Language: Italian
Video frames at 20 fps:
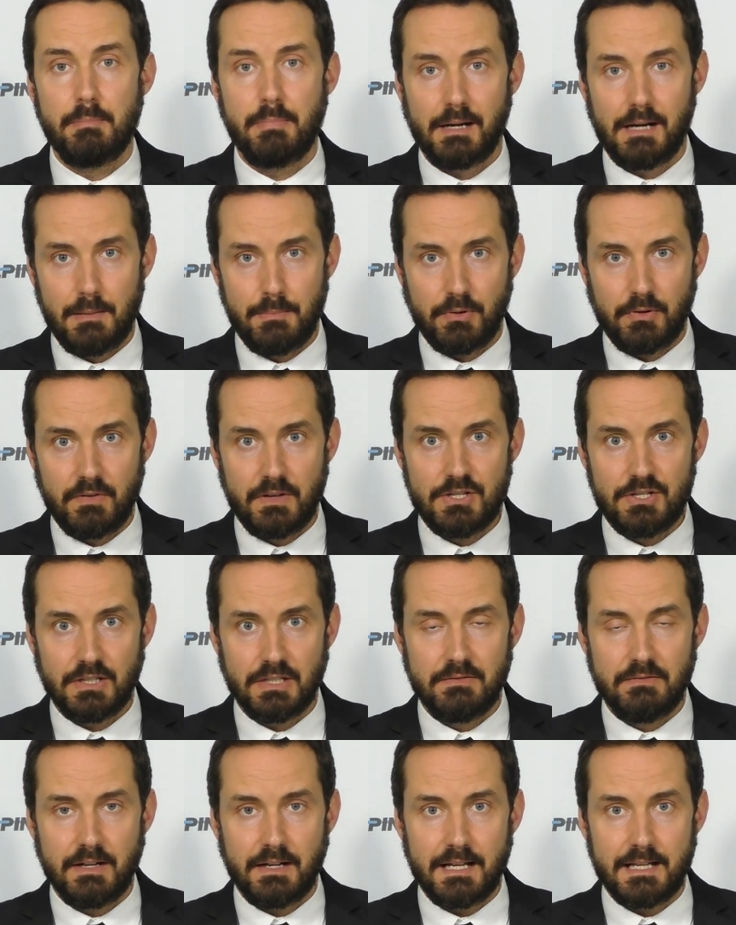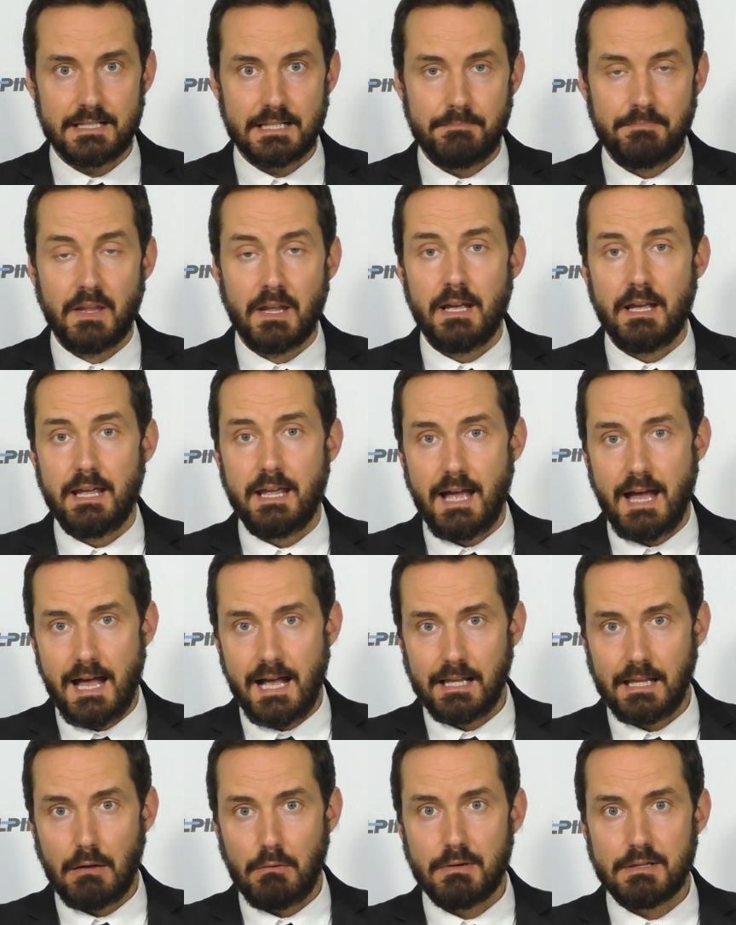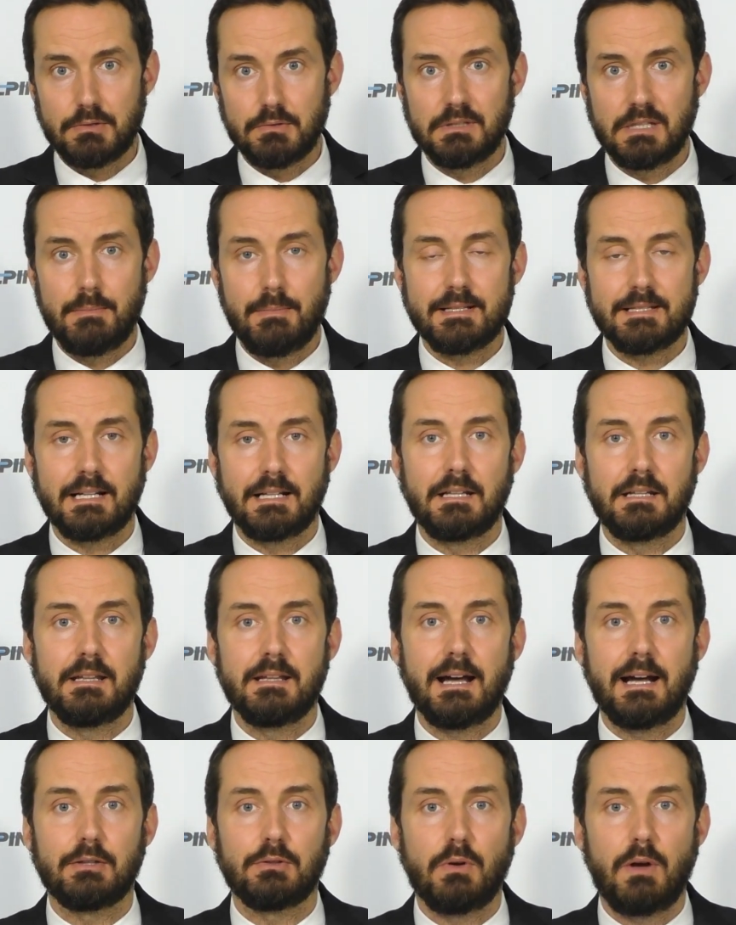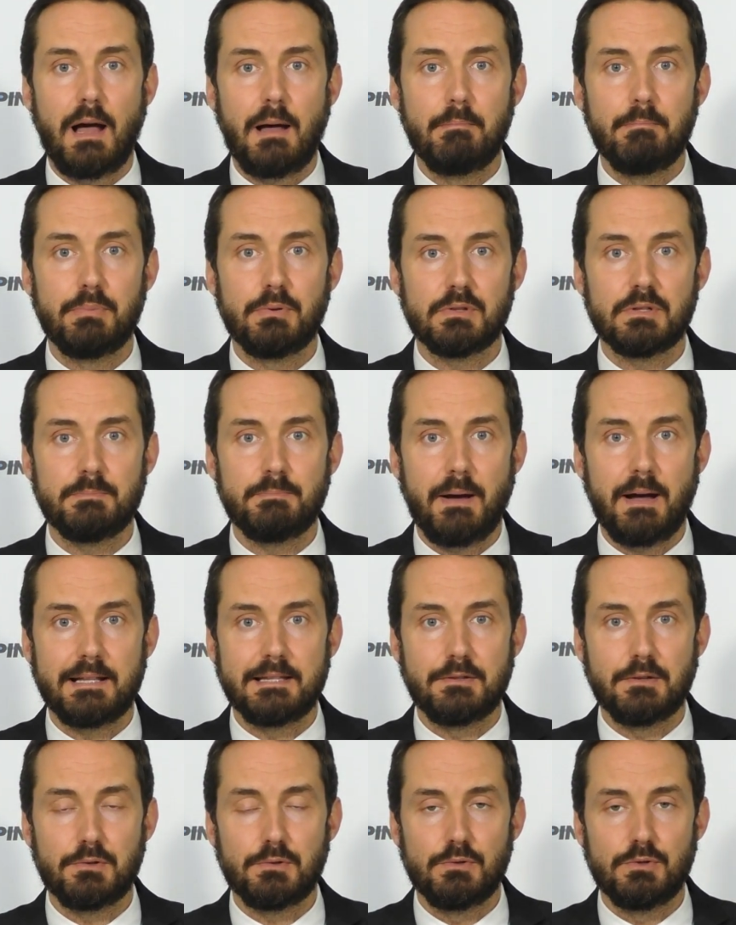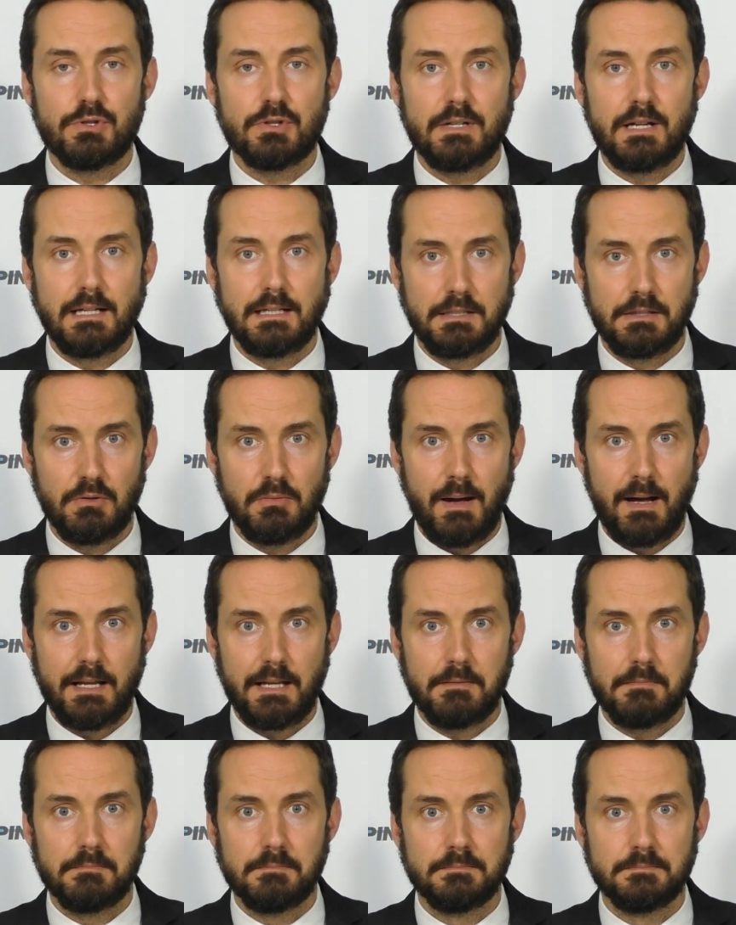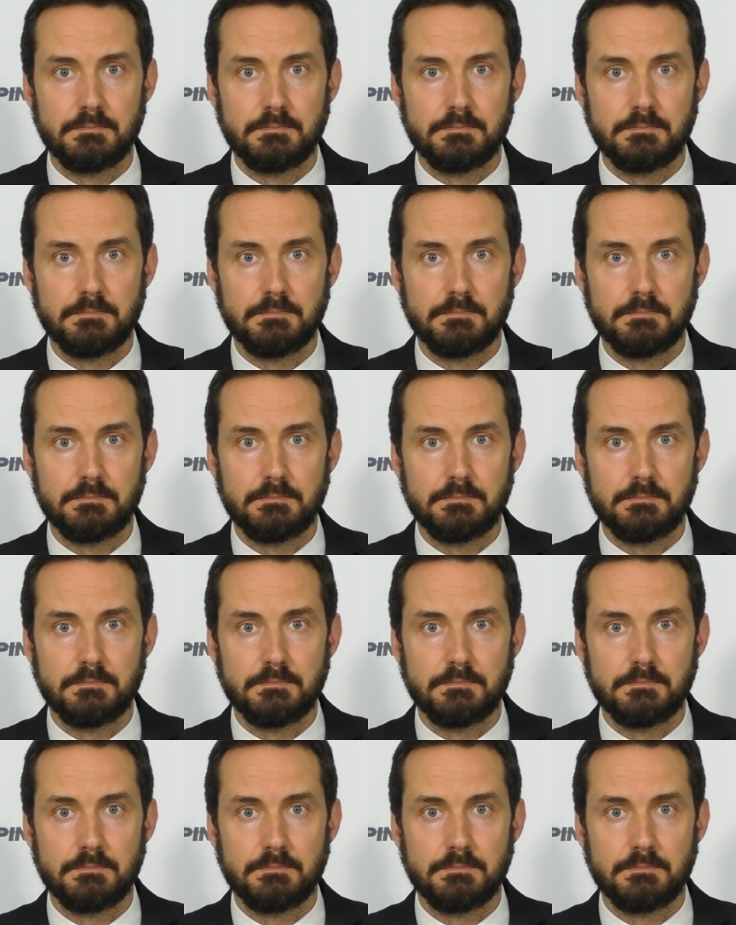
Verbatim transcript: per la provincia di Varese e anche a questo tema sarà dedicato ampio spazio sul giornale di domani.